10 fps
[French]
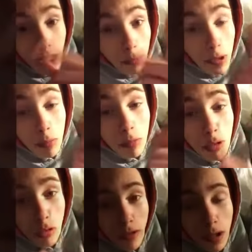et oui le
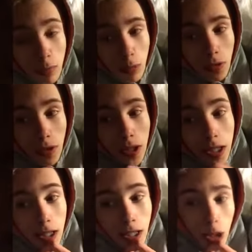boulot va reprendre.
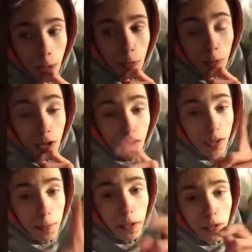Et puis voilà,
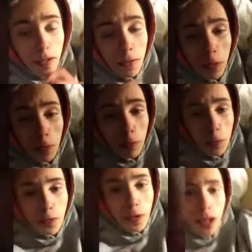j'espère que cette vidéo
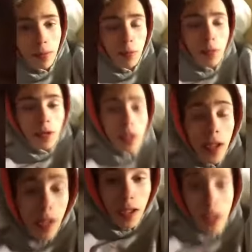vous aura plu.
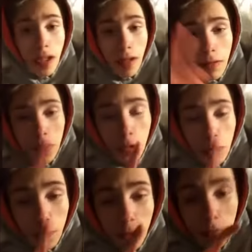Et avant que je
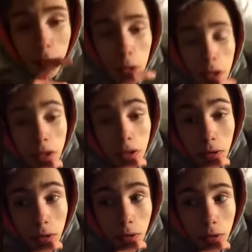coupe cette vidéo là,
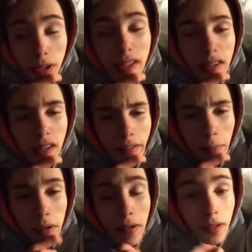euh, j'ai testé
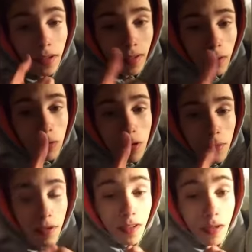Fermi, c'est du
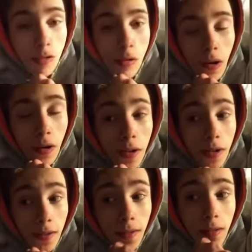top, c'est du lourd.
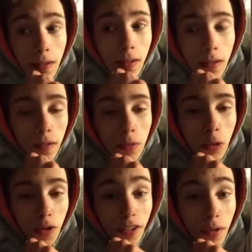C'est c'est
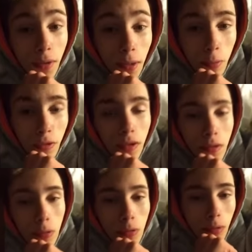du large de poussé
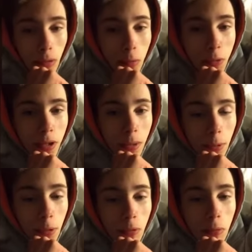le, le bouchon un
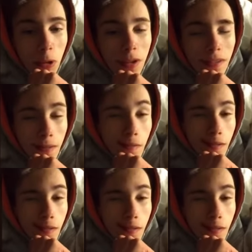peu trop Maurice.